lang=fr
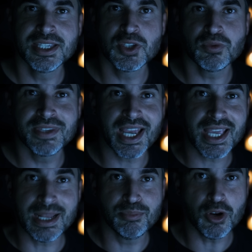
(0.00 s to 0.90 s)
qui sont
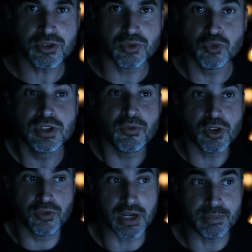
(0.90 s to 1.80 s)
derrière la porte ou des fois
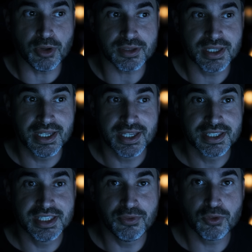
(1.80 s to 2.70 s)
devant la porte
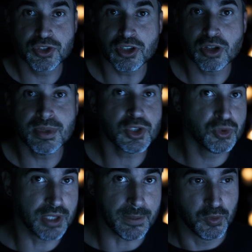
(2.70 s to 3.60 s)
qui fonctionnent comme un
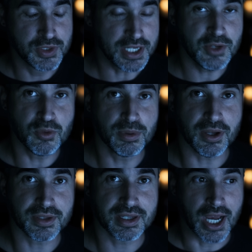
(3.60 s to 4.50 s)
Judas. Vous allez
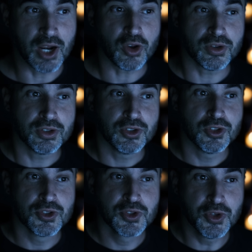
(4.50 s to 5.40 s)
comprendre. Alors,
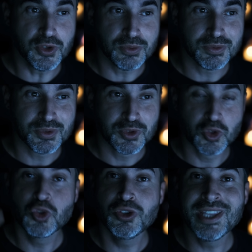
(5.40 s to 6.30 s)
ce que
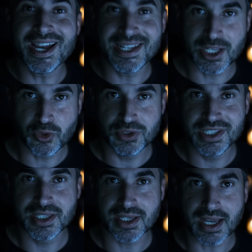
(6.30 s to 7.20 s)
ce Judas
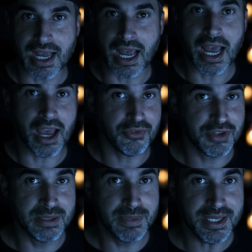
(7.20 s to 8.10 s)
électronique à
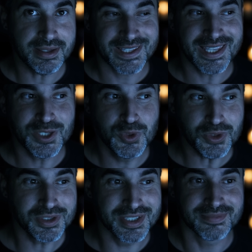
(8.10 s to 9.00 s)
filmer est
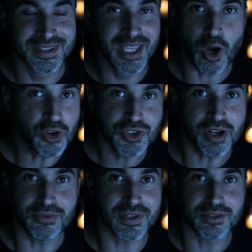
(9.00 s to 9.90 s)
juste
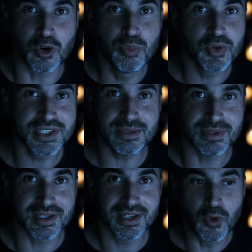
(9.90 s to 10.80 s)
dérangeant en fait, au
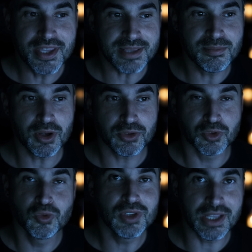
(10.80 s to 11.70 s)
possible. Honnêtement,
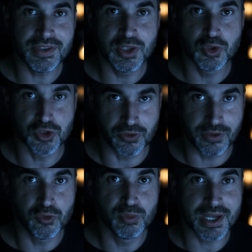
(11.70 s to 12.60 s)
de toutes les vidéos que je
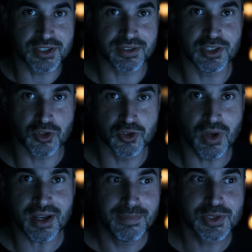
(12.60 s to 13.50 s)
vais vous présenter ce
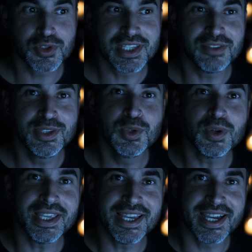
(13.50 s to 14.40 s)
soir, parce que cette vidéo
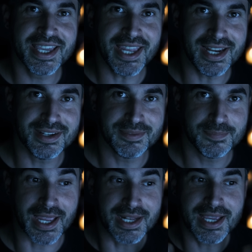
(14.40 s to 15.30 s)
est réelle,
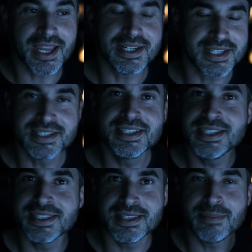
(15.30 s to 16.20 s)
elle est réelle, celle-ci
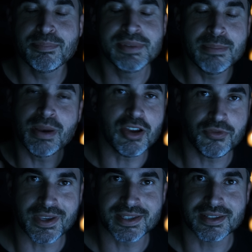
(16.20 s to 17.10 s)
n'est pas un
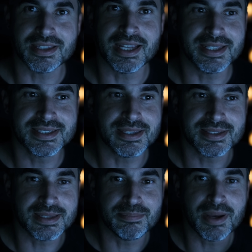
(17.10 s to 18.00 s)
fake,
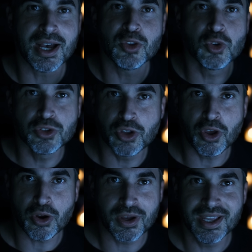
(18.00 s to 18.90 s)
c'est pas un
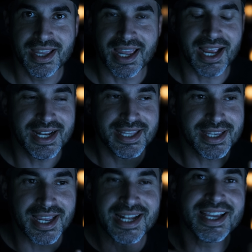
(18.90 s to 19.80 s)
auteur, elle est,
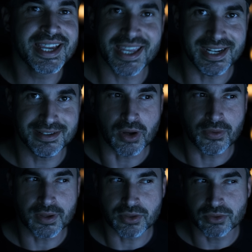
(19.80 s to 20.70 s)
elle est réelle.
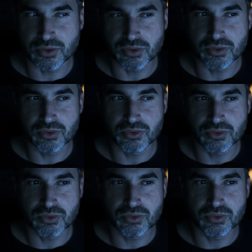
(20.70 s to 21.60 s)
Enfin,
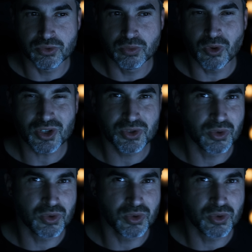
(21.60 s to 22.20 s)
du moins je